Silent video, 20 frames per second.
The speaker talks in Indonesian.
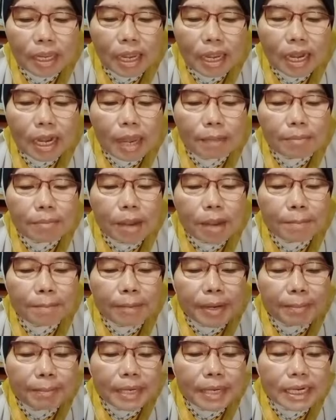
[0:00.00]
Lambang
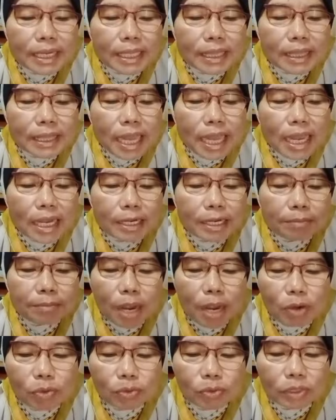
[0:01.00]
pemerintah di
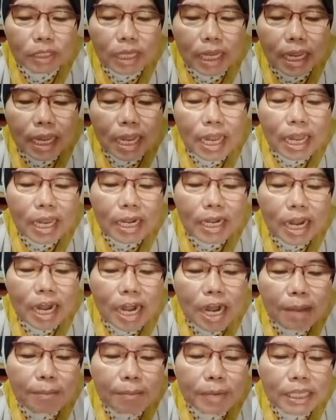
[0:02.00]
bahunya dan
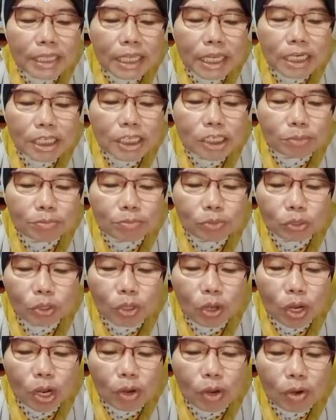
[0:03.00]
namanya disebut
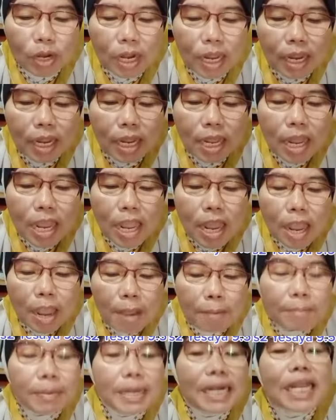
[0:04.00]
orang-orang
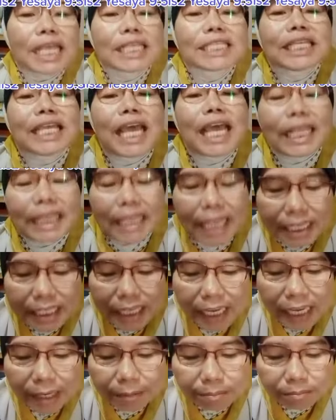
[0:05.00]
penasehat
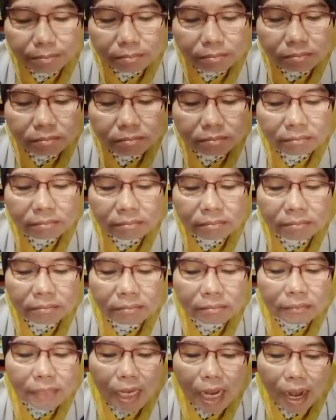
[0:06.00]
ajaib,
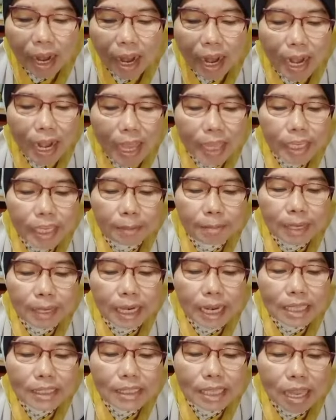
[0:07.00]
Allah yang
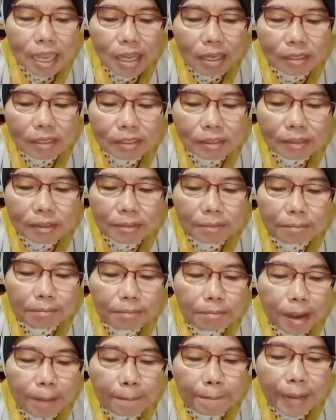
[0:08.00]
perkasa,
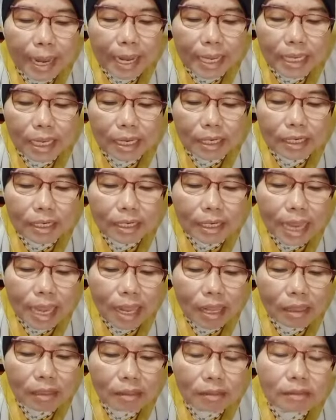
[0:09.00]
Bapak yang
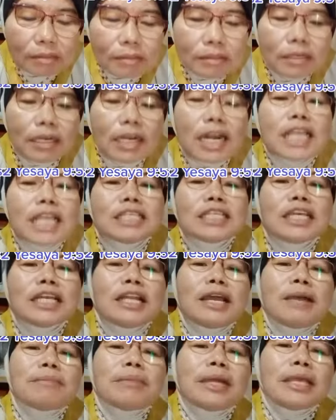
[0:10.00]
kekal, Raja
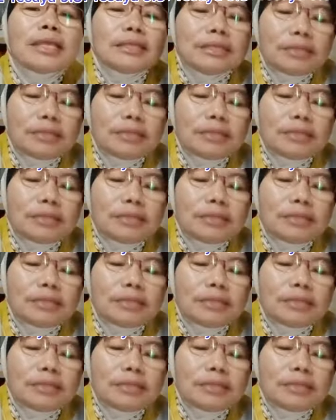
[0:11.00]
damai.